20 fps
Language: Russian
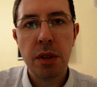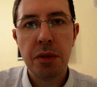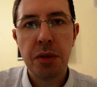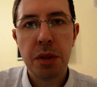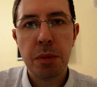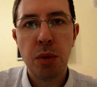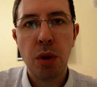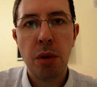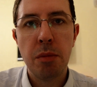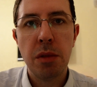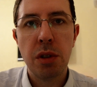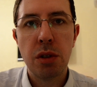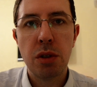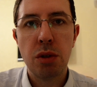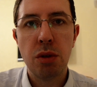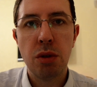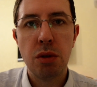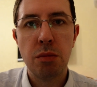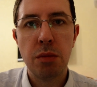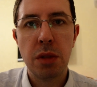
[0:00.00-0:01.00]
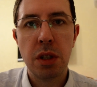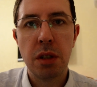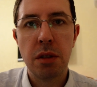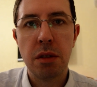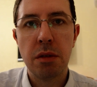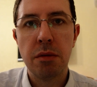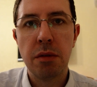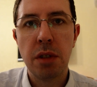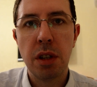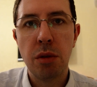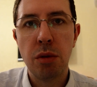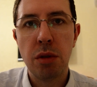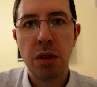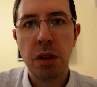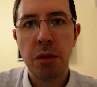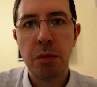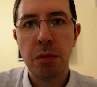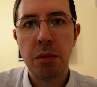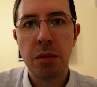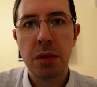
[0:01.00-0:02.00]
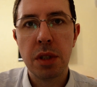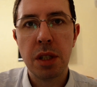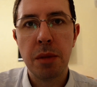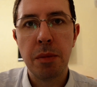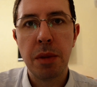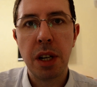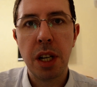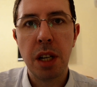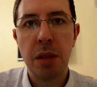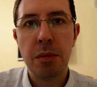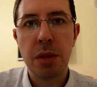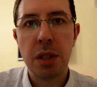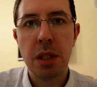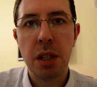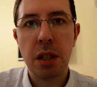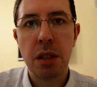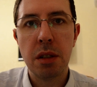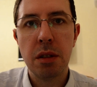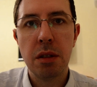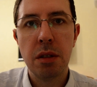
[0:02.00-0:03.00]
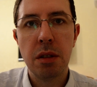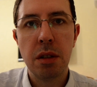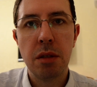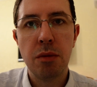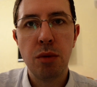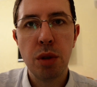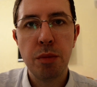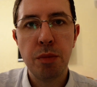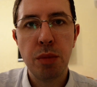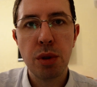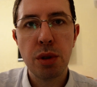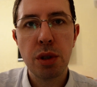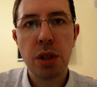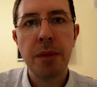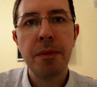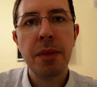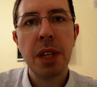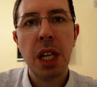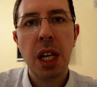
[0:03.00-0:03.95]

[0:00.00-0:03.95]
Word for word: Вспомнил, что мы в июне собираемся в отпуск.